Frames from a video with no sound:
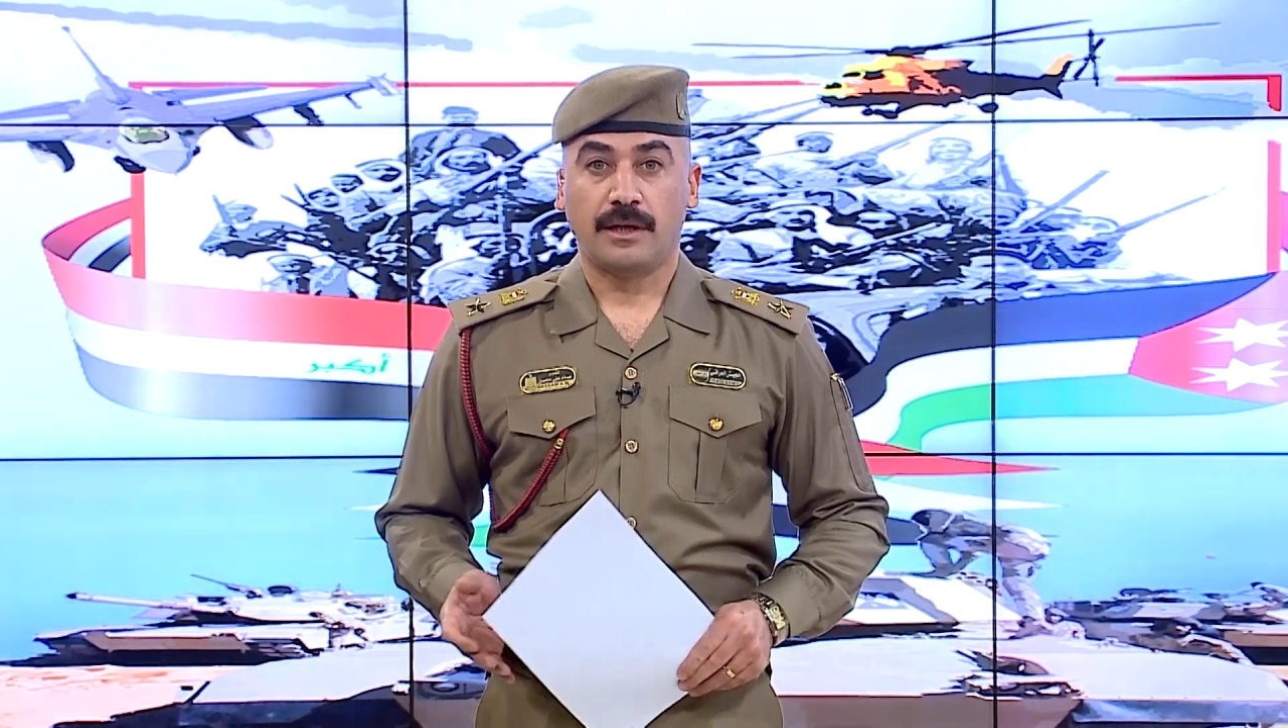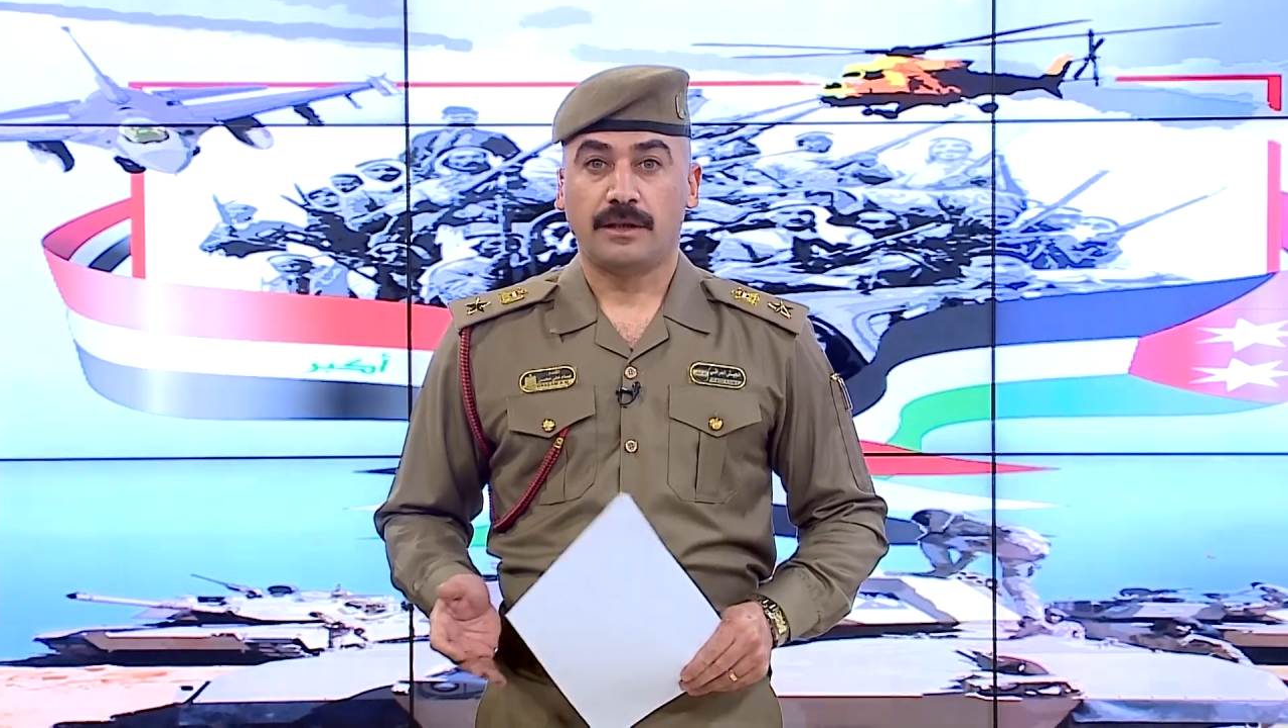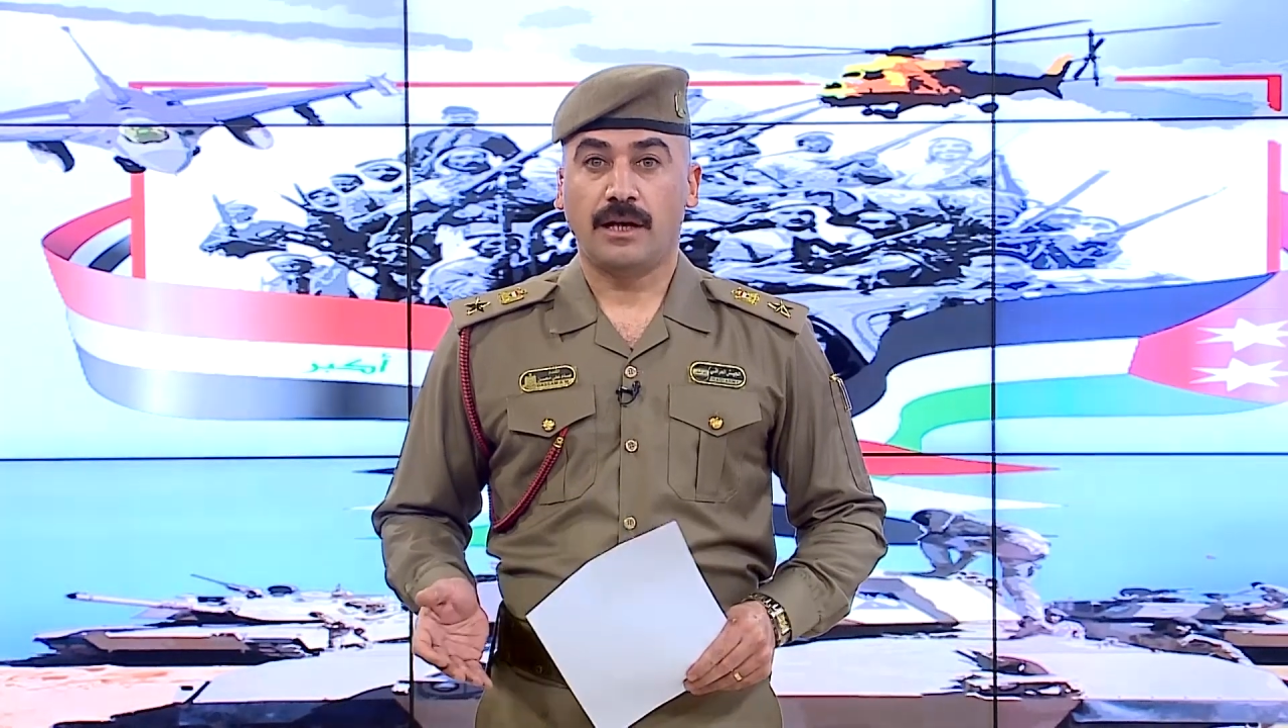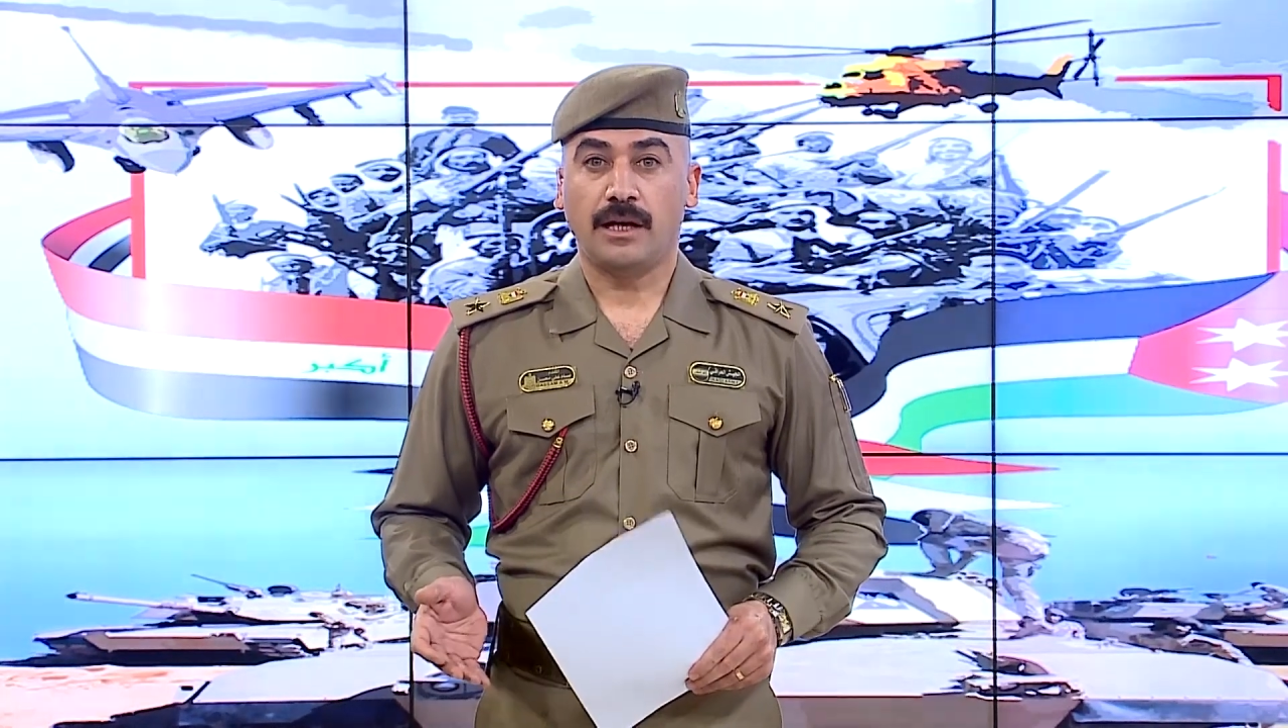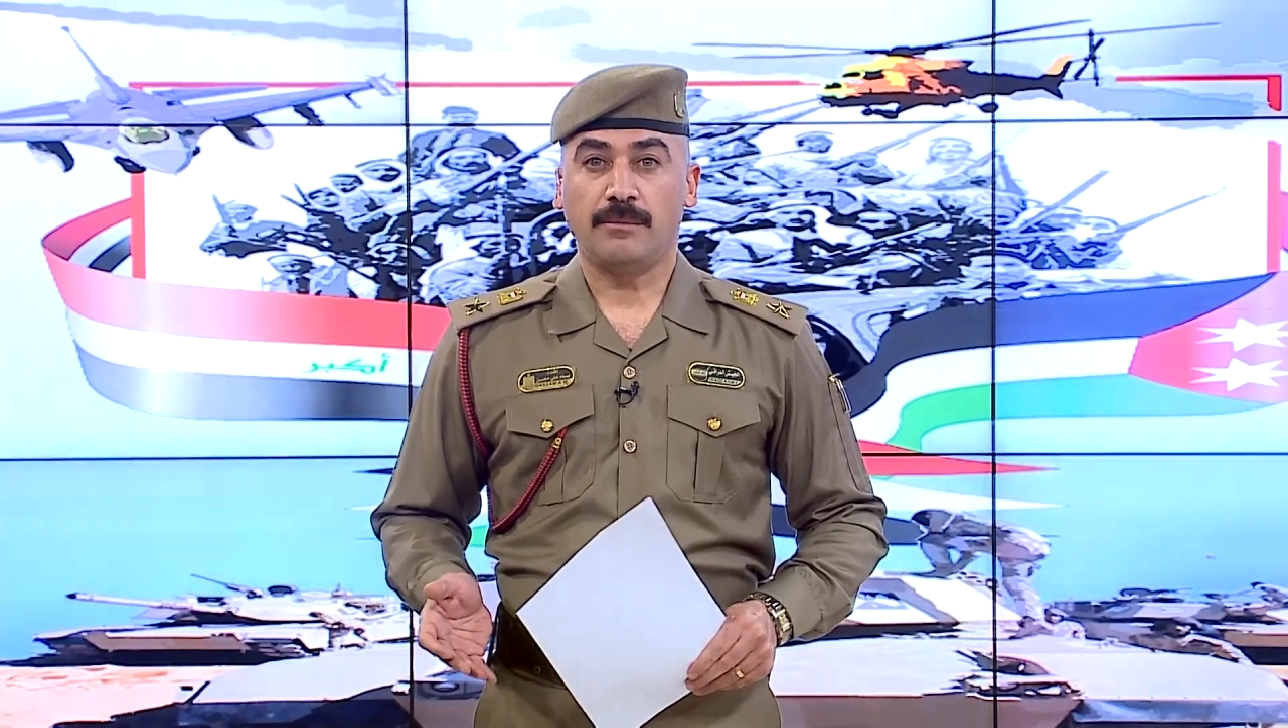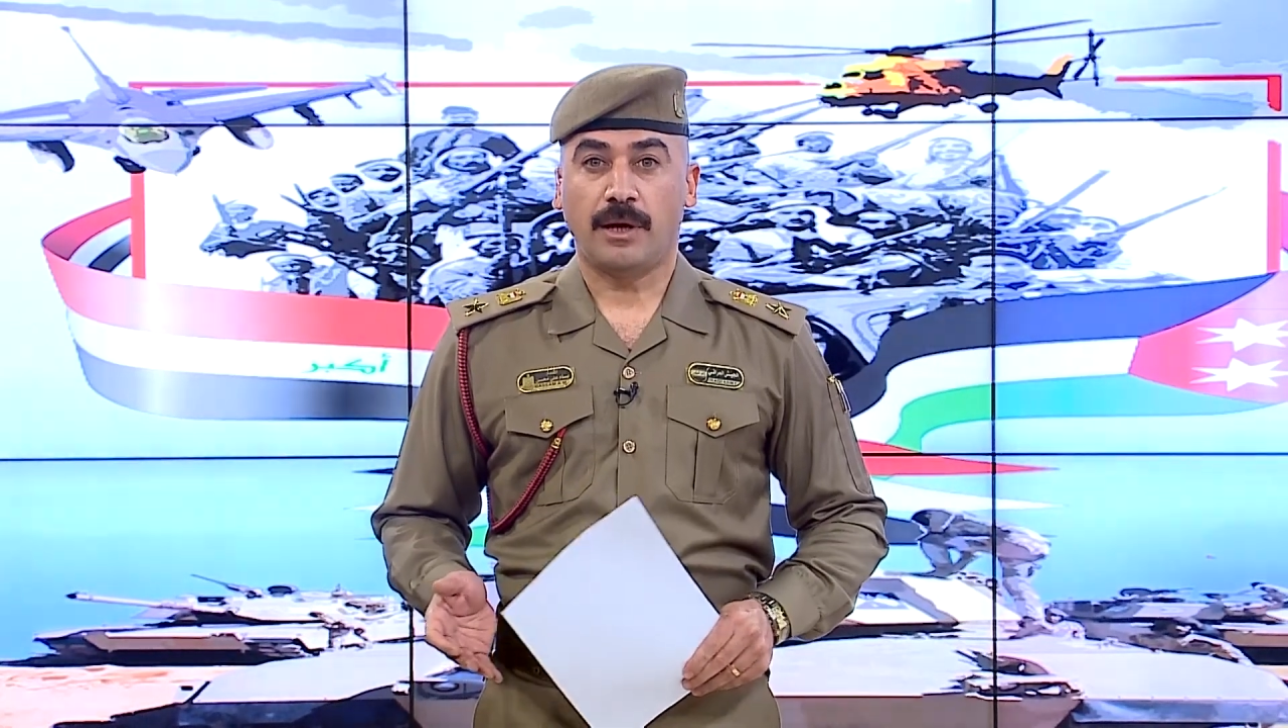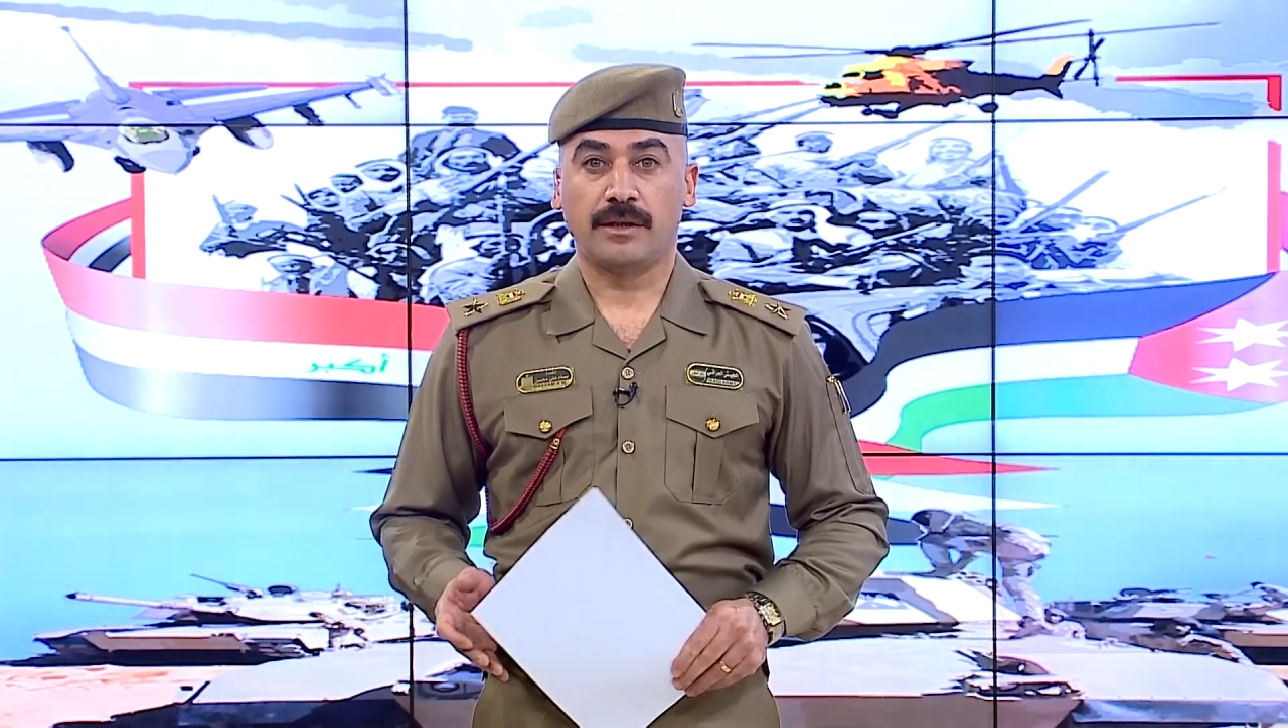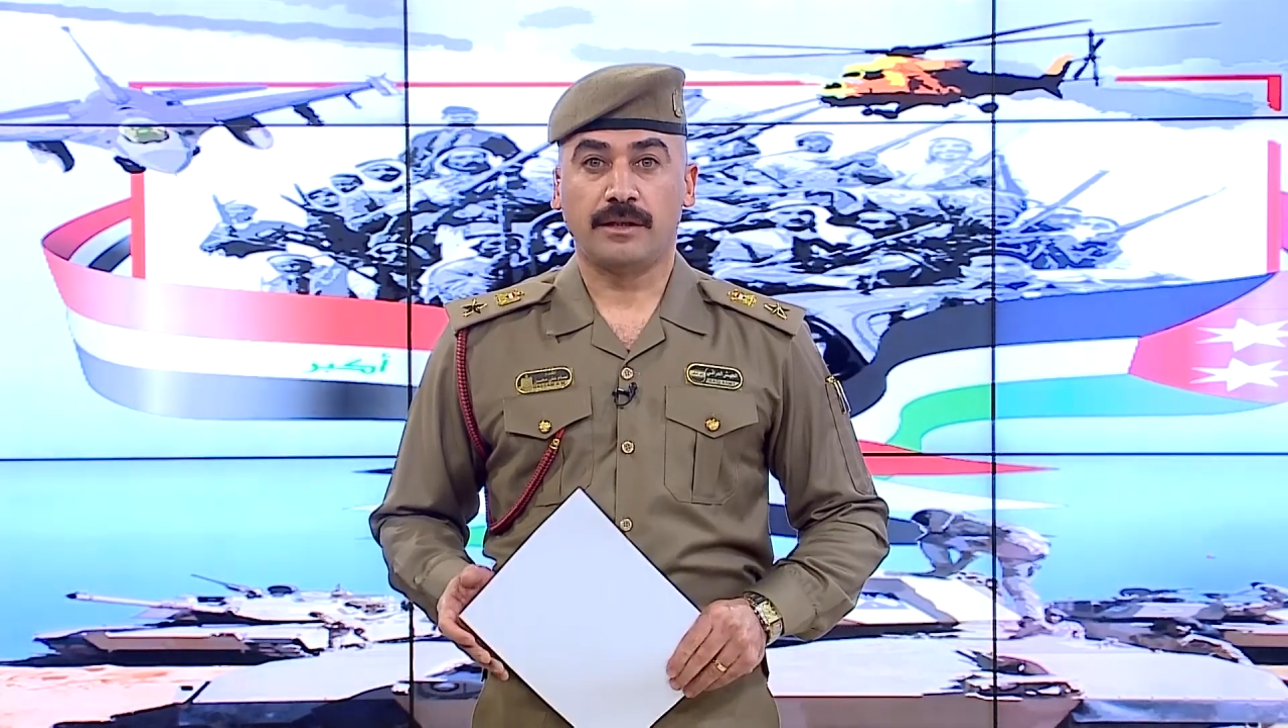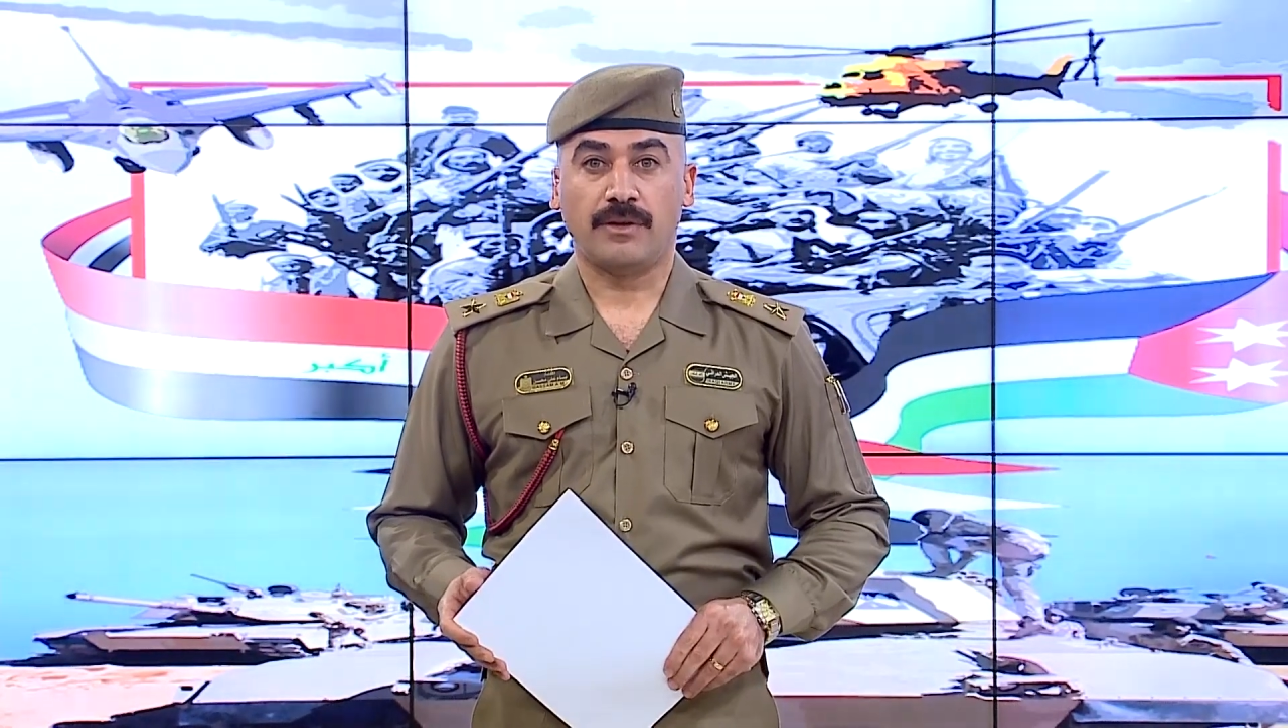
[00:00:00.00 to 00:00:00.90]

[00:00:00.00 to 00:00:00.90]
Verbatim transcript: نائب عريف